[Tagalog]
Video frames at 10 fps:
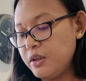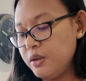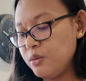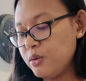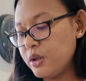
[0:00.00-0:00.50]

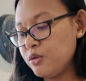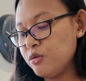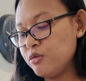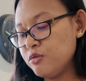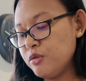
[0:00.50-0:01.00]
Yung
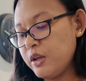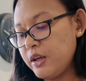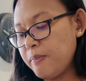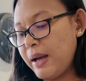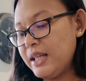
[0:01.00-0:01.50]
ganong
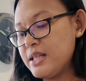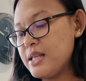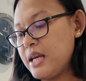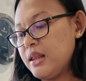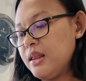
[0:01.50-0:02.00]

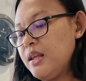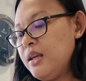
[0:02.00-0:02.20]
mindset.